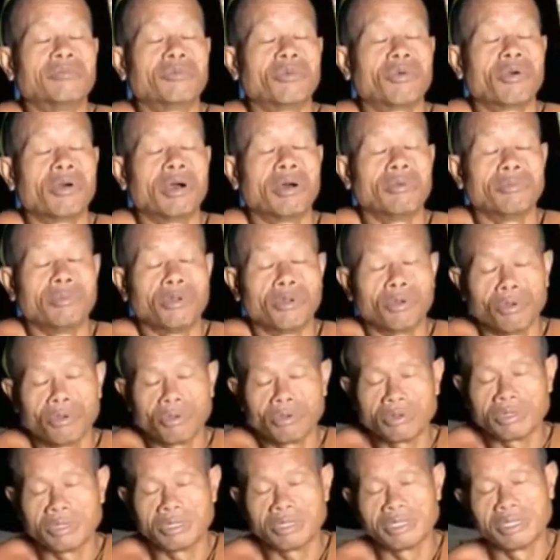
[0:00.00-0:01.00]
ตามความ
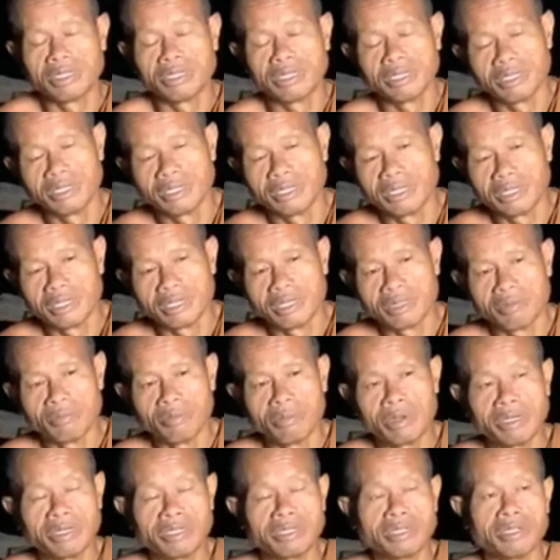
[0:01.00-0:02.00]
หลง
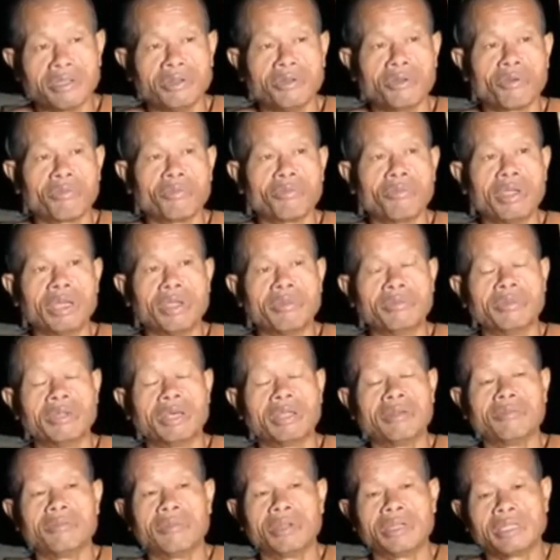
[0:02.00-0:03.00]
มันสนุกแบ
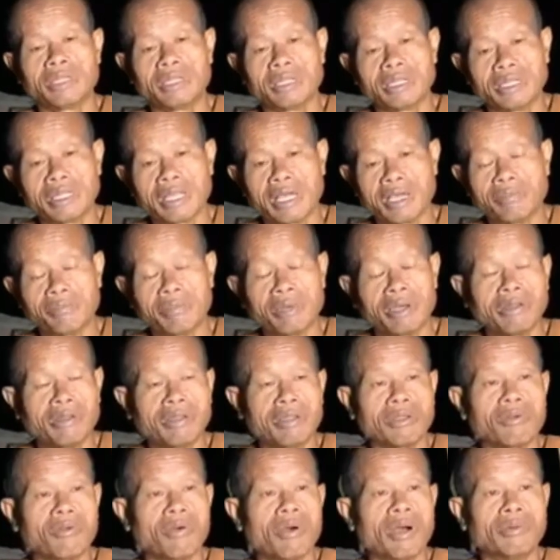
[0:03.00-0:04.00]
บนั้นมันจะตาม
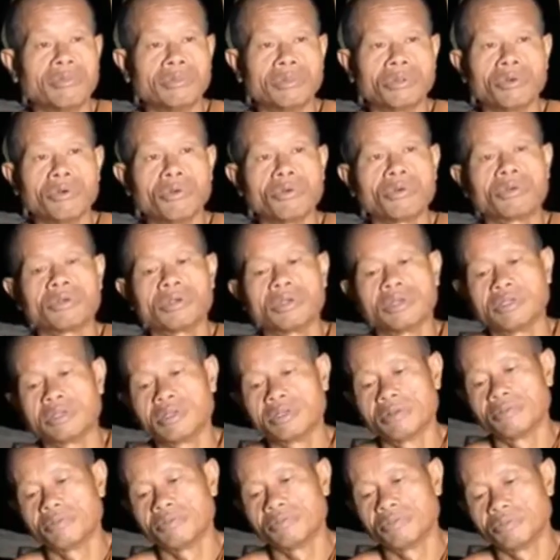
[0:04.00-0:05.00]
มาด้วยความทุกข์
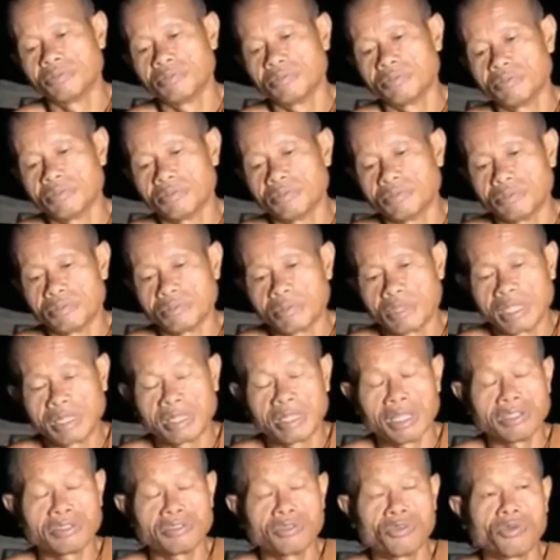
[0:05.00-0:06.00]

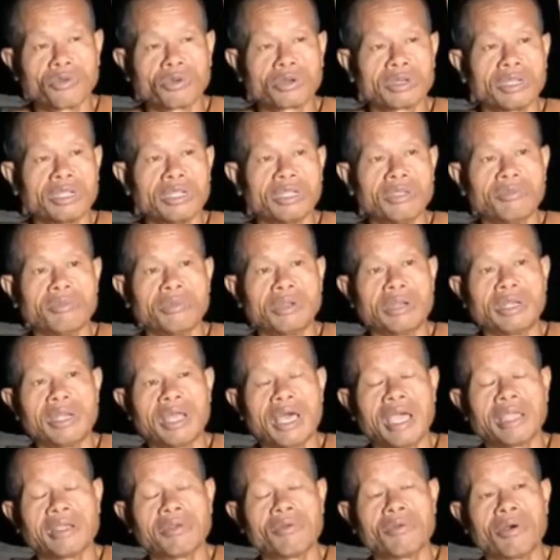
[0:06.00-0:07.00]
แต่ถ้าสุขนี้
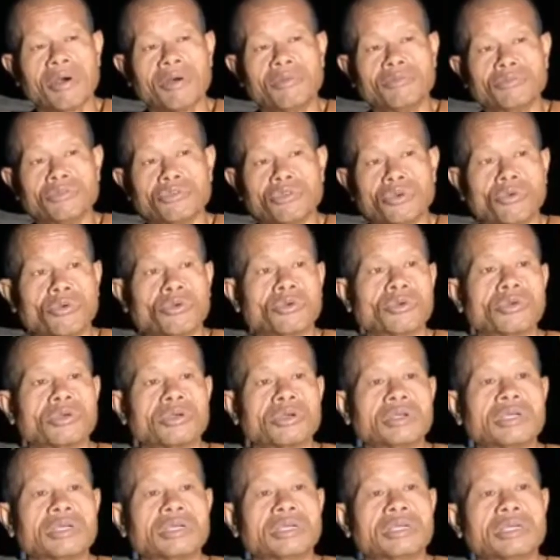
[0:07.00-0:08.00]
มันได้ความสุข